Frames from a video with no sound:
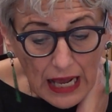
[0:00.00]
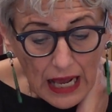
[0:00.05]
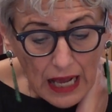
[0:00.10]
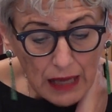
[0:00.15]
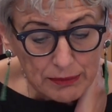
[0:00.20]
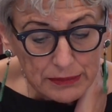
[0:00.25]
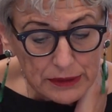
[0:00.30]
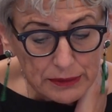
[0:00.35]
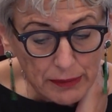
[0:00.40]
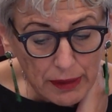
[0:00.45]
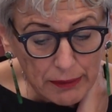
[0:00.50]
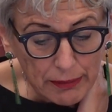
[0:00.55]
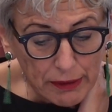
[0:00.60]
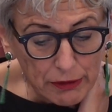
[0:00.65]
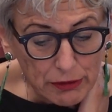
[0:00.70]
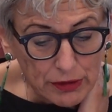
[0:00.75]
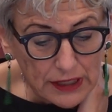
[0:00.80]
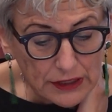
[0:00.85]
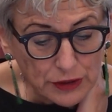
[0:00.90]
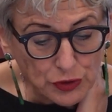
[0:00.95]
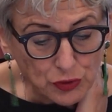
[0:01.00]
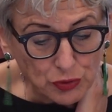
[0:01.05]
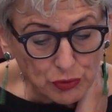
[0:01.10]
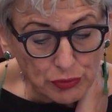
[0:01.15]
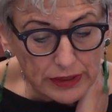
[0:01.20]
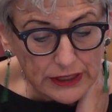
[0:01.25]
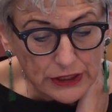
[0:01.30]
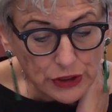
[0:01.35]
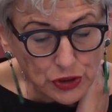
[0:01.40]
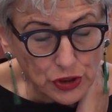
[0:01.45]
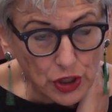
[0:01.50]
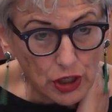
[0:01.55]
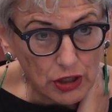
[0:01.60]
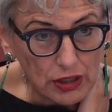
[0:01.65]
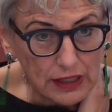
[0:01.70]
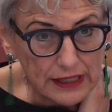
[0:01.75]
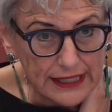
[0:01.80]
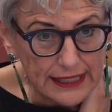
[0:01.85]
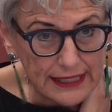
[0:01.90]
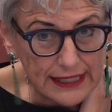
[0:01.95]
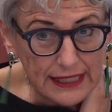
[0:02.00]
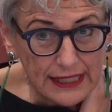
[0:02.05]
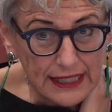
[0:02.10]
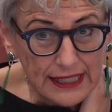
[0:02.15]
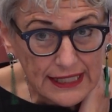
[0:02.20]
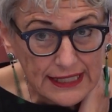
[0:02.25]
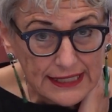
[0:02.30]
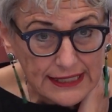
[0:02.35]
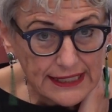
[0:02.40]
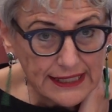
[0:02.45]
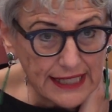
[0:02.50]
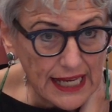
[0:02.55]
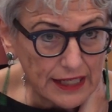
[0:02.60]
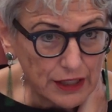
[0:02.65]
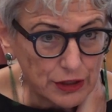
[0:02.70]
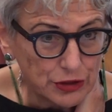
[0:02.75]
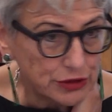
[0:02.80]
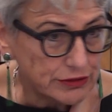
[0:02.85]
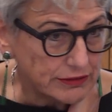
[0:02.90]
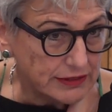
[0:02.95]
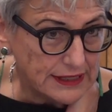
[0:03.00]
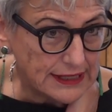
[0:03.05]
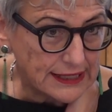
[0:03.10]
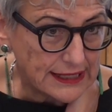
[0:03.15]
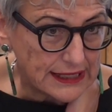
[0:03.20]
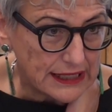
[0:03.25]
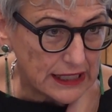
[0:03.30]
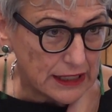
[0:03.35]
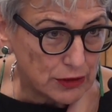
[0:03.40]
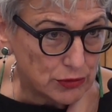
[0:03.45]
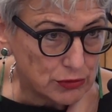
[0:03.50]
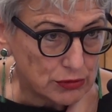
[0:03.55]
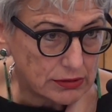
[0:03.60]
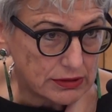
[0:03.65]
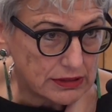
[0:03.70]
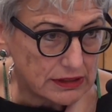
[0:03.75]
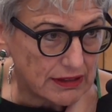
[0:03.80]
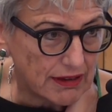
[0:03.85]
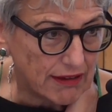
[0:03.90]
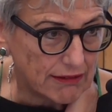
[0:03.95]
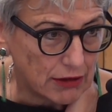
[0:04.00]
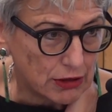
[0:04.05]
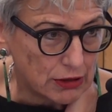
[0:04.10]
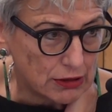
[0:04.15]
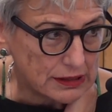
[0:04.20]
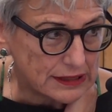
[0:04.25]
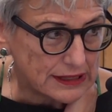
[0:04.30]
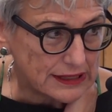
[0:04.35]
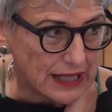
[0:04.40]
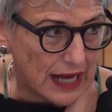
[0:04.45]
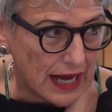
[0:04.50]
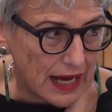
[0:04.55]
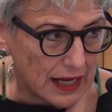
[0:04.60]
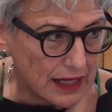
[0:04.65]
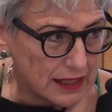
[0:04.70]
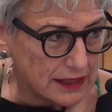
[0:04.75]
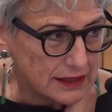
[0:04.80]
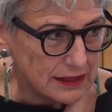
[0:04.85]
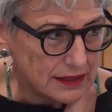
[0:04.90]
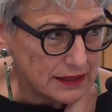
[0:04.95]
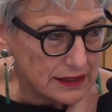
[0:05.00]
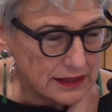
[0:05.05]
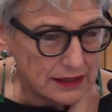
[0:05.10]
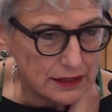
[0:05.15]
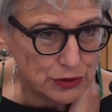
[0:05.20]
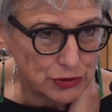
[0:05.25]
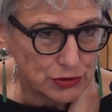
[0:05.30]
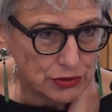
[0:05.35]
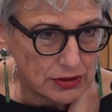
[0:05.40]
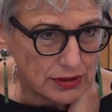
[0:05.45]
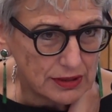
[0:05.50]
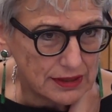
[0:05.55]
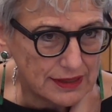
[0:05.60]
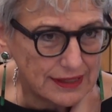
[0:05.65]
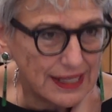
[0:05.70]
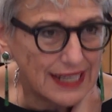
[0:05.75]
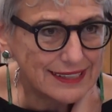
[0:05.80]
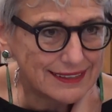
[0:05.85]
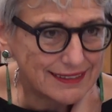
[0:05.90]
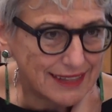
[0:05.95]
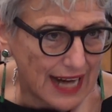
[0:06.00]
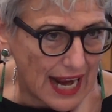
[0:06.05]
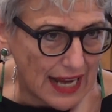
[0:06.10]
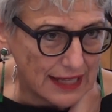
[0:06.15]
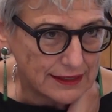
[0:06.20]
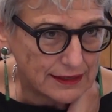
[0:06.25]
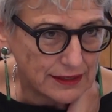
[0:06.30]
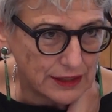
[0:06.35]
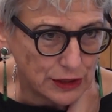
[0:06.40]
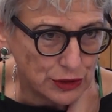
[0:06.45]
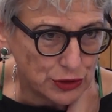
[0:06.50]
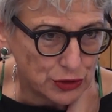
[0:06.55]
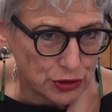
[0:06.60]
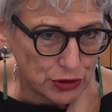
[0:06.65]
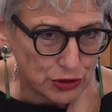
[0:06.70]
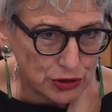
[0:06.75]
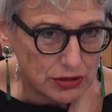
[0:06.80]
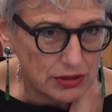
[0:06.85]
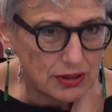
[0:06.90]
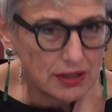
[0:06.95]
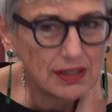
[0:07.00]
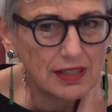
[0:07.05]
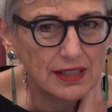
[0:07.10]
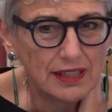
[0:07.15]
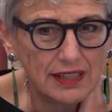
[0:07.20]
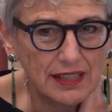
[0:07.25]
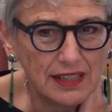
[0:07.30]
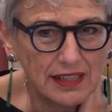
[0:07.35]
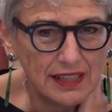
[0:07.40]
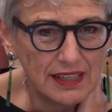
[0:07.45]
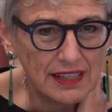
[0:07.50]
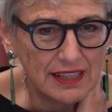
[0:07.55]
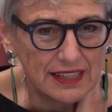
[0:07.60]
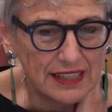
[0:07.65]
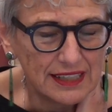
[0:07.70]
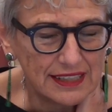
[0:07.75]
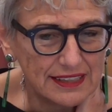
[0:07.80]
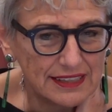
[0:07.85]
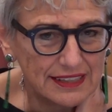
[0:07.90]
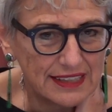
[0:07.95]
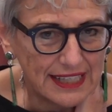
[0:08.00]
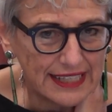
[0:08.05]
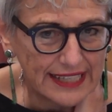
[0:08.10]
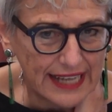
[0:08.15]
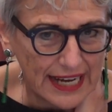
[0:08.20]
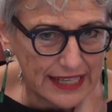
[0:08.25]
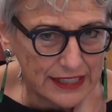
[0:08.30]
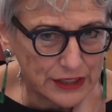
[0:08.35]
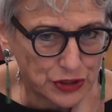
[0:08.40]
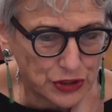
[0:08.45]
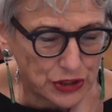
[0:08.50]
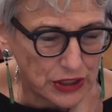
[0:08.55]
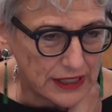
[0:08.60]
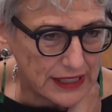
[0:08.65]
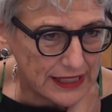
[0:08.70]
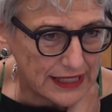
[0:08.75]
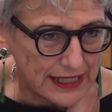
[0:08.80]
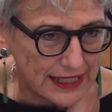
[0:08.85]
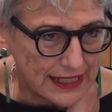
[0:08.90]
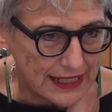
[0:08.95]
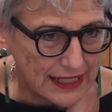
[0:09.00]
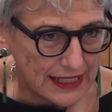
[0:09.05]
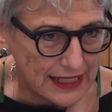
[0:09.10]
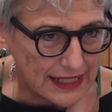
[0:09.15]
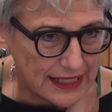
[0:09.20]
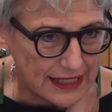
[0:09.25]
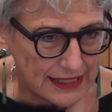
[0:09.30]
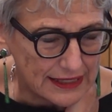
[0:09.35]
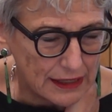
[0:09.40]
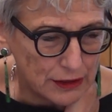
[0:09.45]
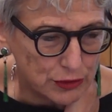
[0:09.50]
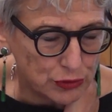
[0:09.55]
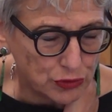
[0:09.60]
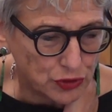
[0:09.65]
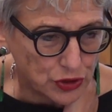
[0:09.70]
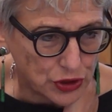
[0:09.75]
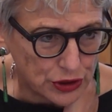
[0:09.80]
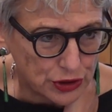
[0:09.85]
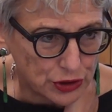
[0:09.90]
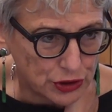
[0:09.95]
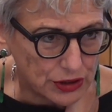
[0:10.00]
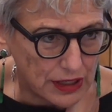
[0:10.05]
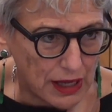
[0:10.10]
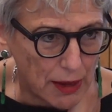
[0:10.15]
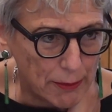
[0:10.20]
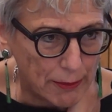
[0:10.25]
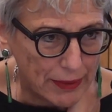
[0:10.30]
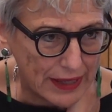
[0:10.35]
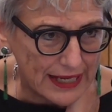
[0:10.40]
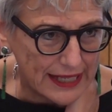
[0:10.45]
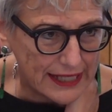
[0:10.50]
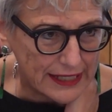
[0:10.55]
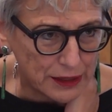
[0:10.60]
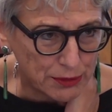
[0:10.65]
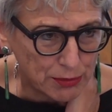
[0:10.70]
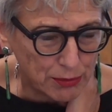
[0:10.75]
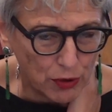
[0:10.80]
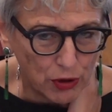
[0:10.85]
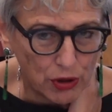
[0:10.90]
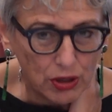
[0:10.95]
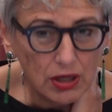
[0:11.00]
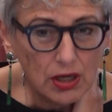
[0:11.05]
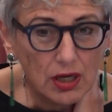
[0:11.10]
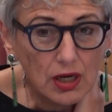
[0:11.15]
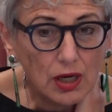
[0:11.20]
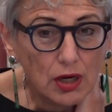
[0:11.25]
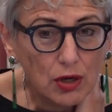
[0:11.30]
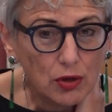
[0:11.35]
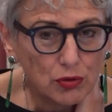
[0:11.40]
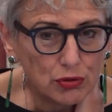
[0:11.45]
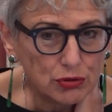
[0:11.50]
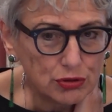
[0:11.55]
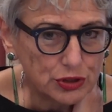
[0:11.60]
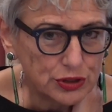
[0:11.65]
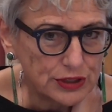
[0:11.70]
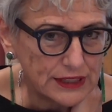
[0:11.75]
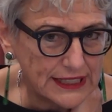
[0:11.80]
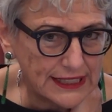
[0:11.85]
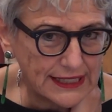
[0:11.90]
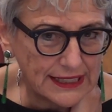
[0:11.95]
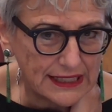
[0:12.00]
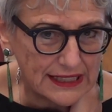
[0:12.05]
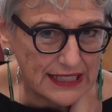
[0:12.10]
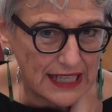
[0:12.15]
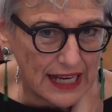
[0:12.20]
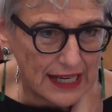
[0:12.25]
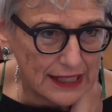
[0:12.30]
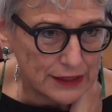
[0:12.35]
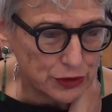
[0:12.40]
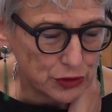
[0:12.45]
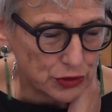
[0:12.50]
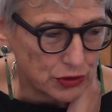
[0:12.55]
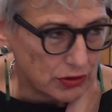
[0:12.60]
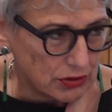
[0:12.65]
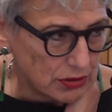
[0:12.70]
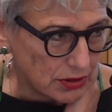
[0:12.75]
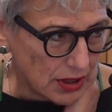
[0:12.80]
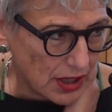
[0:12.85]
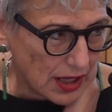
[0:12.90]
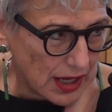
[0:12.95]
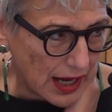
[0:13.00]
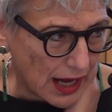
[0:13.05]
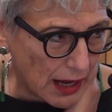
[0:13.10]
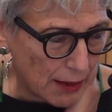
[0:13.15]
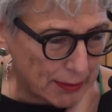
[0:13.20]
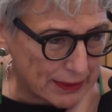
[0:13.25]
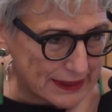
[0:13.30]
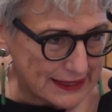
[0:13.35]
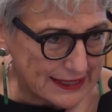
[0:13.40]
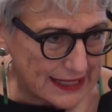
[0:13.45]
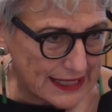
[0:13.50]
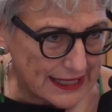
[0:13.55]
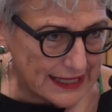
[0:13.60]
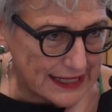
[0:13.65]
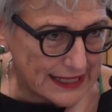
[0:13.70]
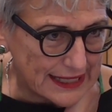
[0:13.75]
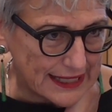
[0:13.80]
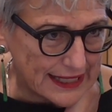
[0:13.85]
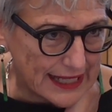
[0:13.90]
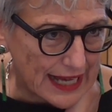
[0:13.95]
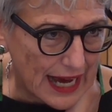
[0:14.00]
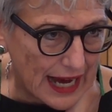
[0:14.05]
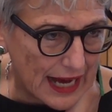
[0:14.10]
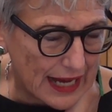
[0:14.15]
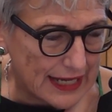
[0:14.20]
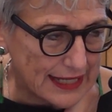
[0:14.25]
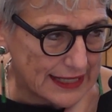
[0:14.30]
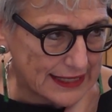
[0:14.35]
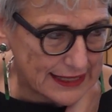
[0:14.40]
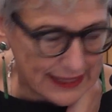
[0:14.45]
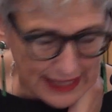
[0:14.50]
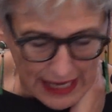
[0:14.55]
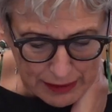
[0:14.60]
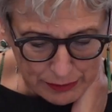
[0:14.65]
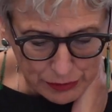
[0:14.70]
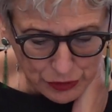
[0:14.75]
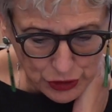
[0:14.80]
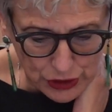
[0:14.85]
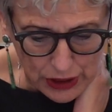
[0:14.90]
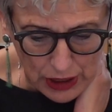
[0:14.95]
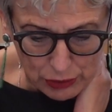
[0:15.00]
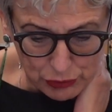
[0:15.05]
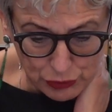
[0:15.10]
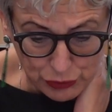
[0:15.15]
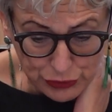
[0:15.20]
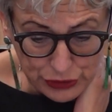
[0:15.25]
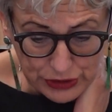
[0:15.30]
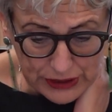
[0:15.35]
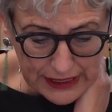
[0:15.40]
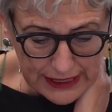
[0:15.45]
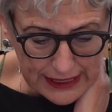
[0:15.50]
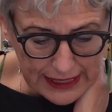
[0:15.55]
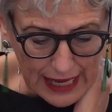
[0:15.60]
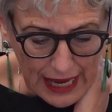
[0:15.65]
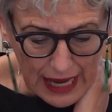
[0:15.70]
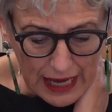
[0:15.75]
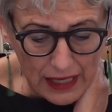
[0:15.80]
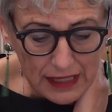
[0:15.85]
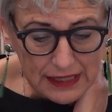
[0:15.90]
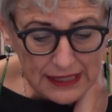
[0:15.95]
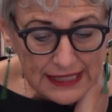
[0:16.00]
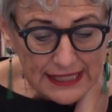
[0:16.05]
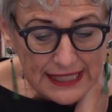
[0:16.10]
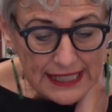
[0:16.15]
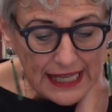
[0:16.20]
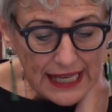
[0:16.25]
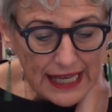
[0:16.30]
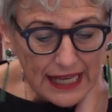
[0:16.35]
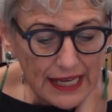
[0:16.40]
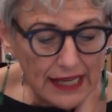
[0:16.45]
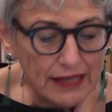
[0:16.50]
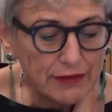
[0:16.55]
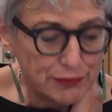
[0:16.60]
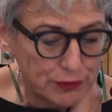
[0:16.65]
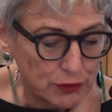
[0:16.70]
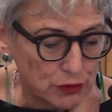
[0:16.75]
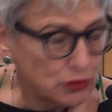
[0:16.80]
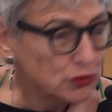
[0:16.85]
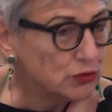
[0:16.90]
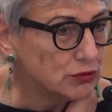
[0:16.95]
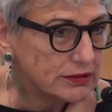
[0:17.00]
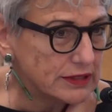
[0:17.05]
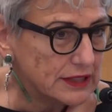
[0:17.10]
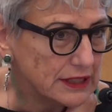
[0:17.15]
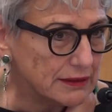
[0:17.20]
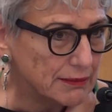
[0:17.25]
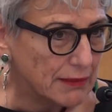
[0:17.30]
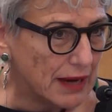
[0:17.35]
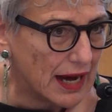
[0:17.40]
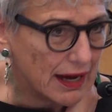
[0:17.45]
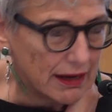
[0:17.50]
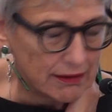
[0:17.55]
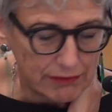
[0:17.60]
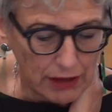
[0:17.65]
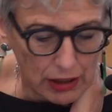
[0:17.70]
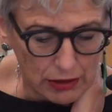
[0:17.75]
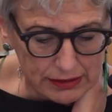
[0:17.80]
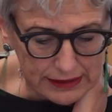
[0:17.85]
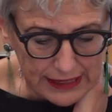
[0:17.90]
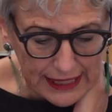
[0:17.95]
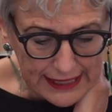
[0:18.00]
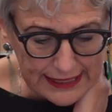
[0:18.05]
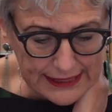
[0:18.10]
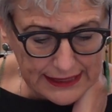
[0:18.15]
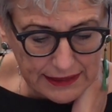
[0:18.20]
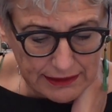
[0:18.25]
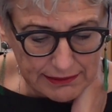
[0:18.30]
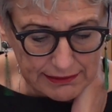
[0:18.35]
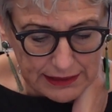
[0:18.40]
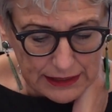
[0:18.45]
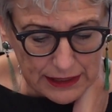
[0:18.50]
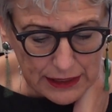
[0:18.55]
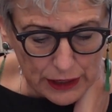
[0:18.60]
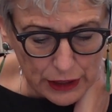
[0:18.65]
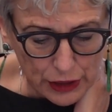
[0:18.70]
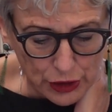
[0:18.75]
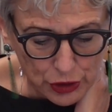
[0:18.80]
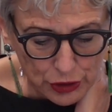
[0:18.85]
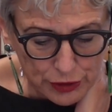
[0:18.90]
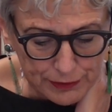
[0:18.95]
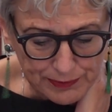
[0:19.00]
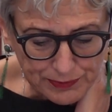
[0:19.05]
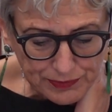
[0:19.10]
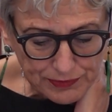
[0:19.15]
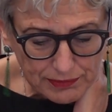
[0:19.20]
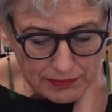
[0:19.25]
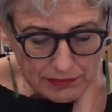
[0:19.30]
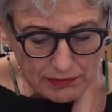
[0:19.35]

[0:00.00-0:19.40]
a Mima Paolai su Guercioli, si erano visti l'ultima volta un, nel transito eh, del carcere del Lucerdona a Palermo, uno destinato a Pantelleria e Gramsci a Ustica e fu l'ultima volta che si videro